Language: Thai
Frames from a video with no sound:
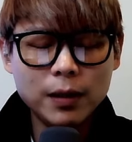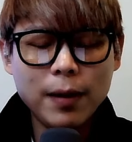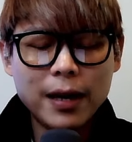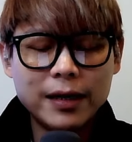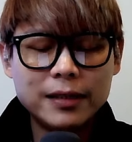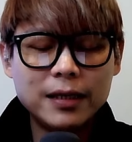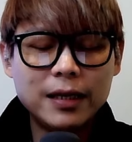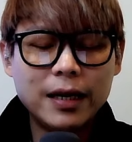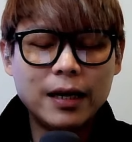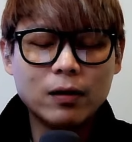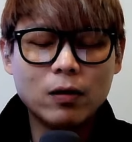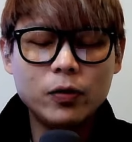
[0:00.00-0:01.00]
รัฐบาลไนจี
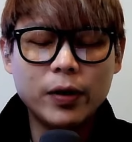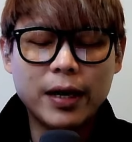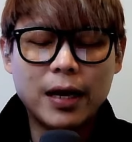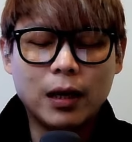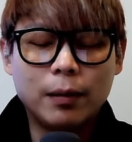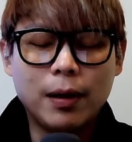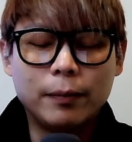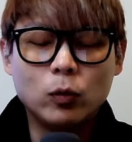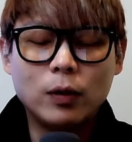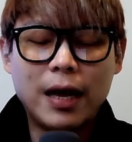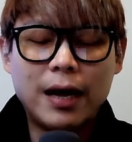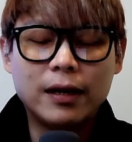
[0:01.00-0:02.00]
เรียและก็หน่วยงานกำกับ
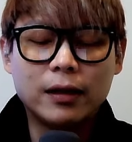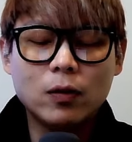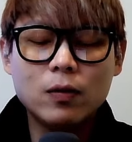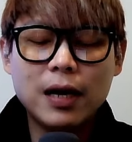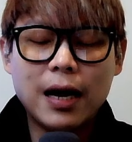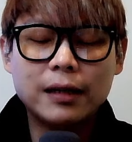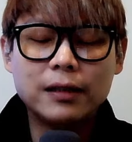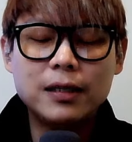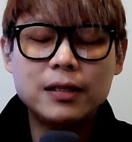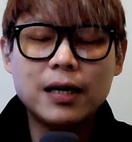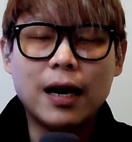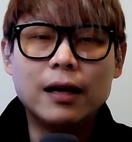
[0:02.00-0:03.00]
ดูแลเนี่ยต้องการ
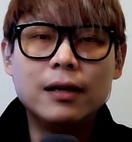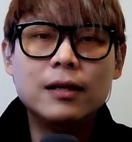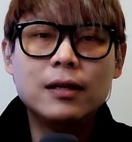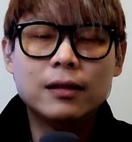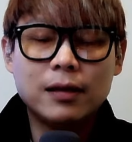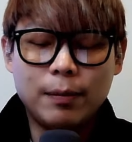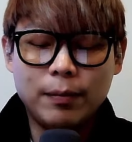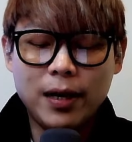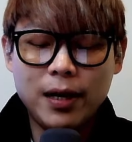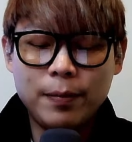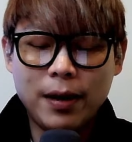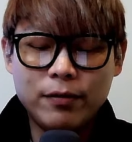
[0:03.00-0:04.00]
ที่จะทำ
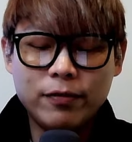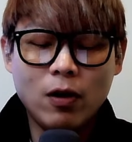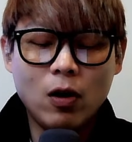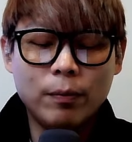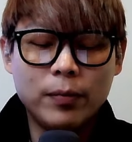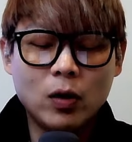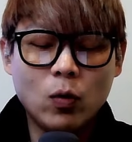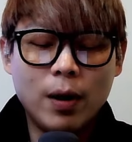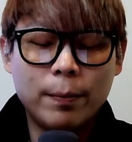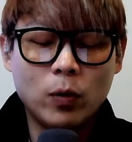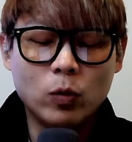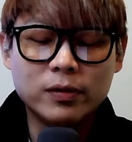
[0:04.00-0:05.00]
ให้แพลตฟอร์มมีค
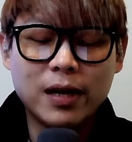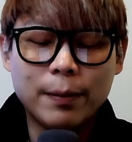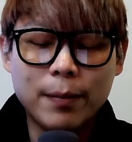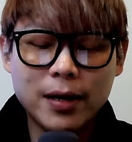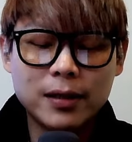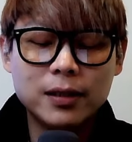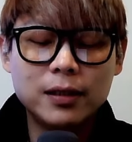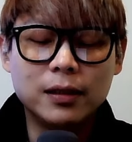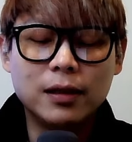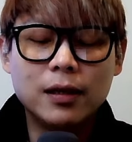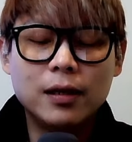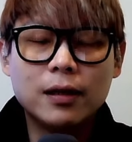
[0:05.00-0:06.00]
วามโปร่งใสมากขึ้น
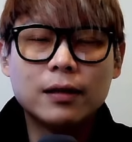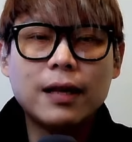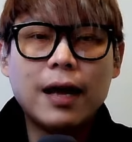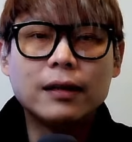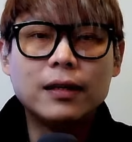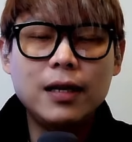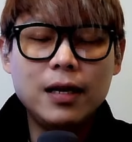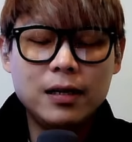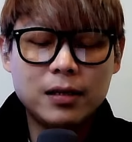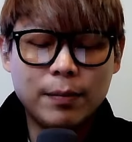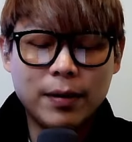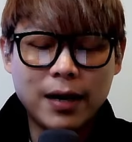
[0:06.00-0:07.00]
แทนที่
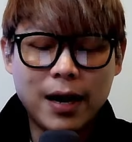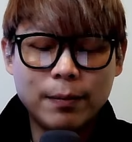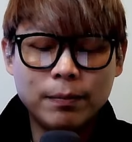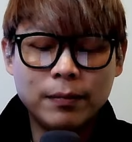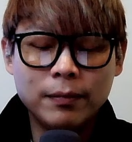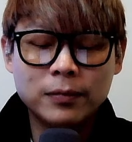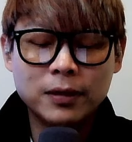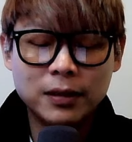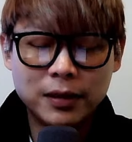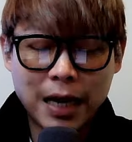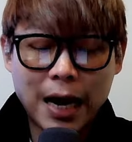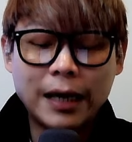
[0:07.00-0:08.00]
จะบังคับ
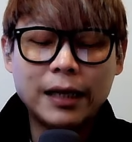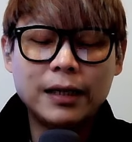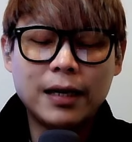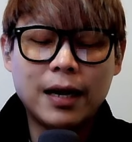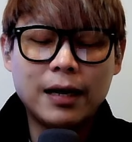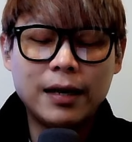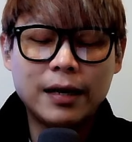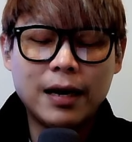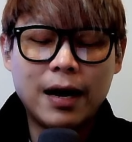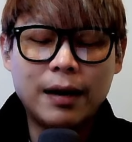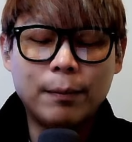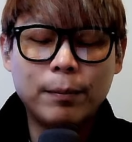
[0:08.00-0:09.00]
ใช้นะฮะใน
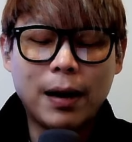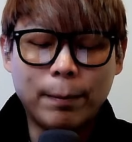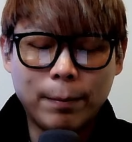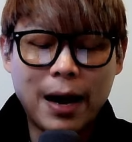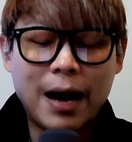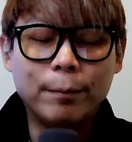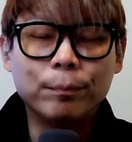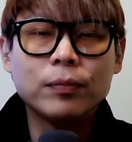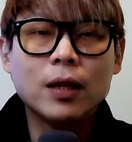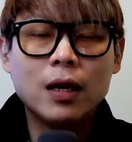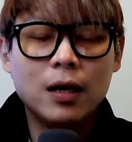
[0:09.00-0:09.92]
การปราบปราม